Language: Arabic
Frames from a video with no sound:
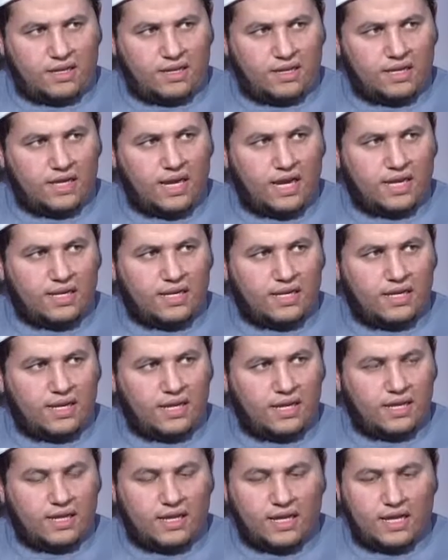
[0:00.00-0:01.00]

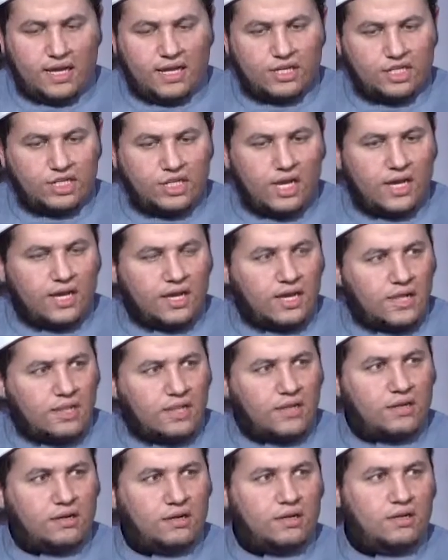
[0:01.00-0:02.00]
يعني أشياء
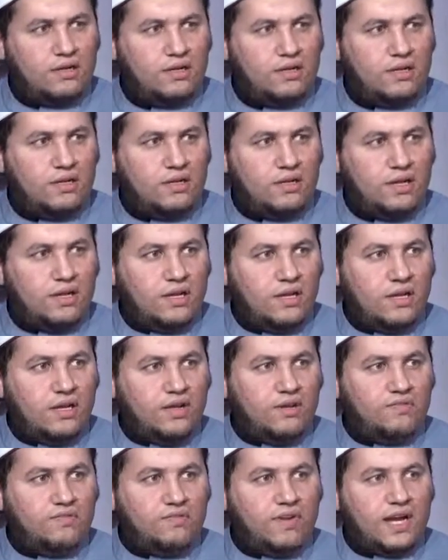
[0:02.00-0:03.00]
كثيرة نعم.
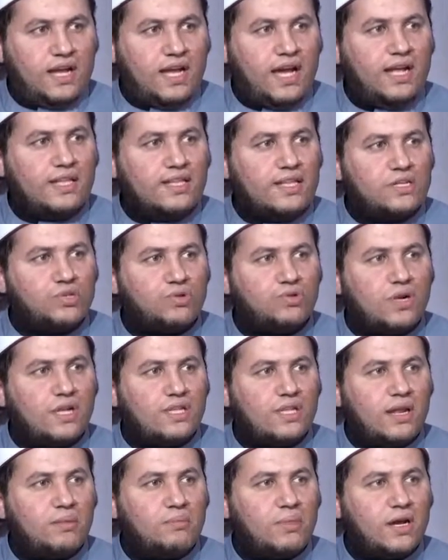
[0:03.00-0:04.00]
فكأن سورة
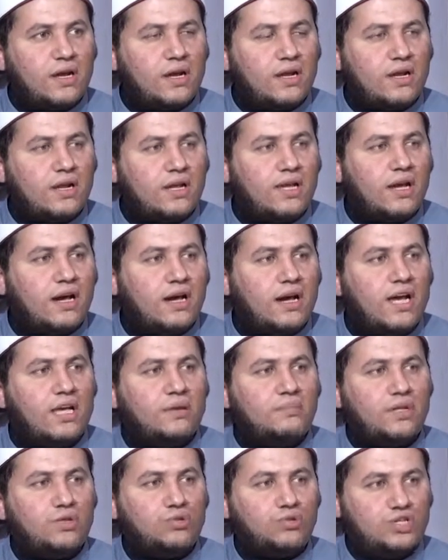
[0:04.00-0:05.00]
البقرة هي
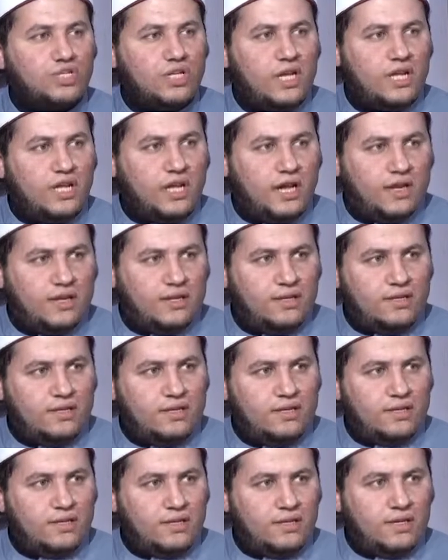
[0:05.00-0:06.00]
خيمة الشريعة
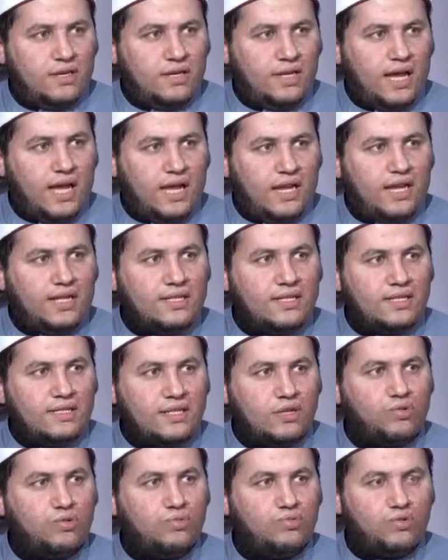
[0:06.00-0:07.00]
التي
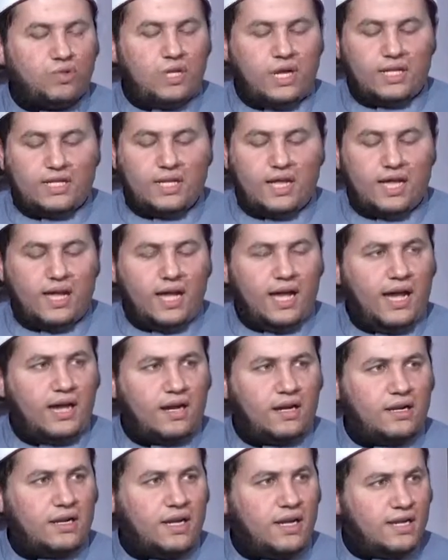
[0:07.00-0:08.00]
تضم تحتها
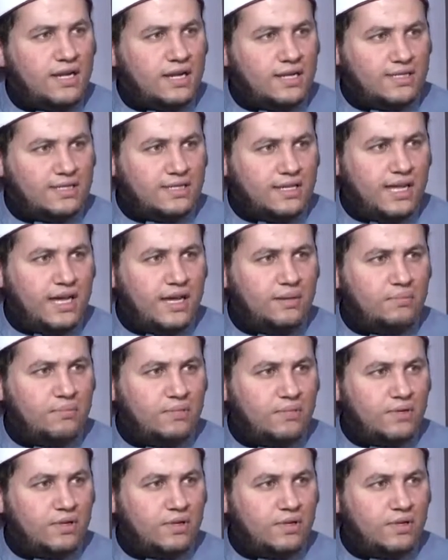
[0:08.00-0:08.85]
أركان الإسلام